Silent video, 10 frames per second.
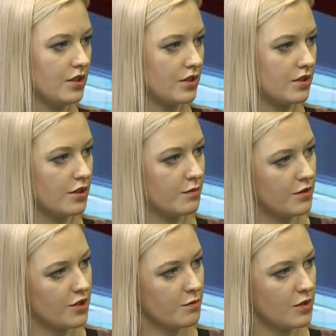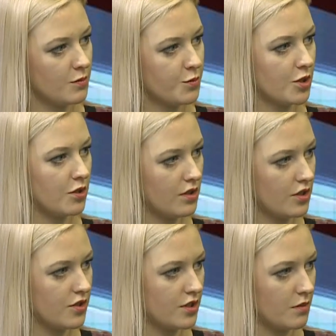jeżeli będziemy
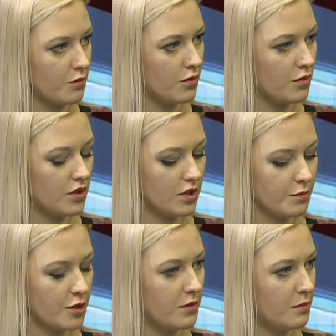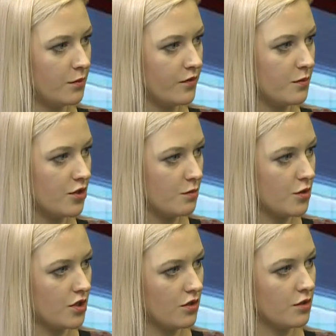przyglądać się temu e, problemowi, będziemy
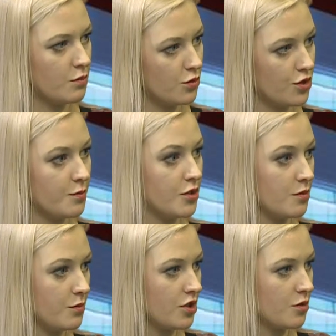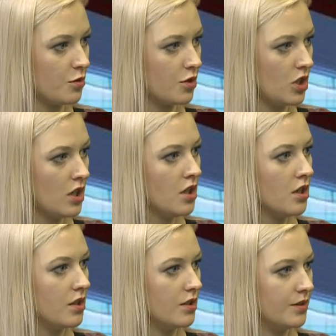się o tym uczyć, będziemy też mogli
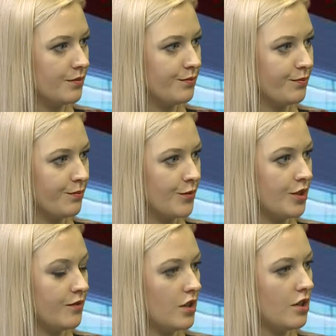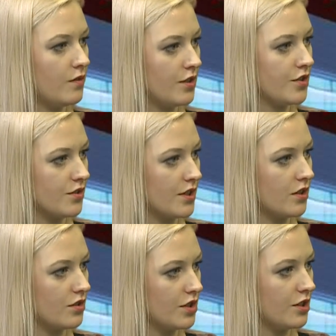um, niwelować to
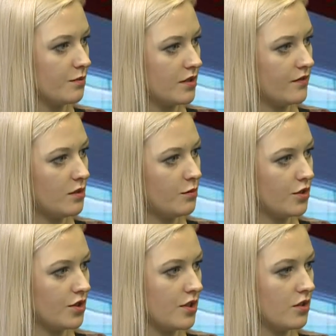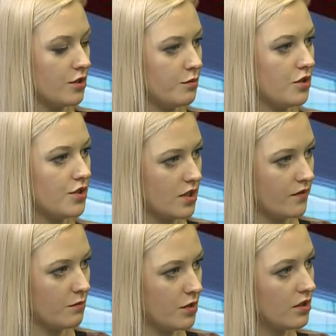zagrożenie, prawda? Bo jeżeli o nim nic nie
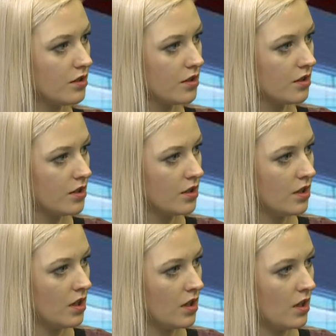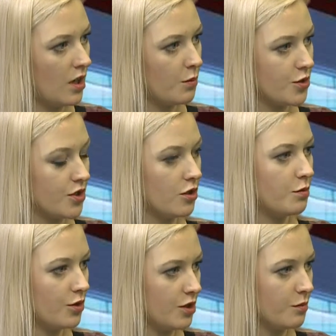wiemy albo się go
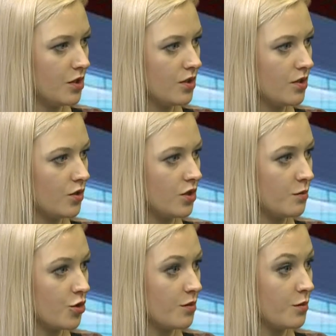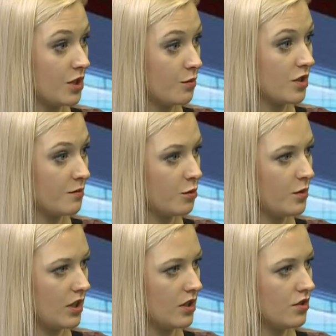boimy, to nie możemy temu
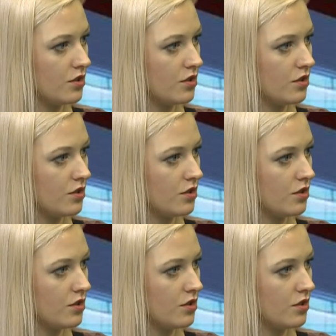zapobiegać.